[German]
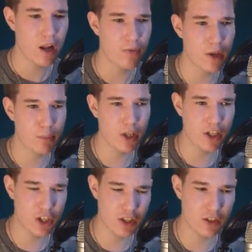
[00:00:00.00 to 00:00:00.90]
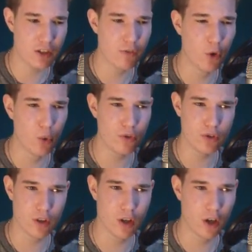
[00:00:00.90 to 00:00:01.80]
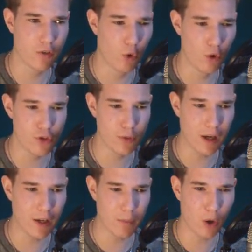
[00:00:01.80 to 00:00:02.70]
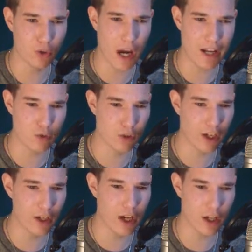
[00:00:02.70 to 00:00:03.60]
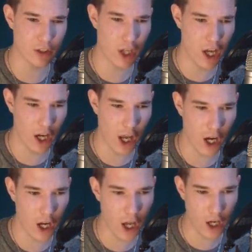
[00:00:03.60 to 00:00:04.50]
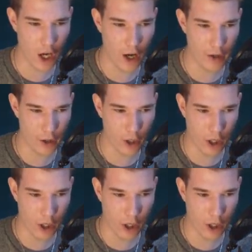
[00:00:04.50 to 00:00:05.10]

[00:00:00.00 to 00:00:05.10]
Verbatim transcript: Denn Peach ist es gewöhnt, äh, gewohnt, hier bei Bowser einzudringen in die Castle. La la la la la la.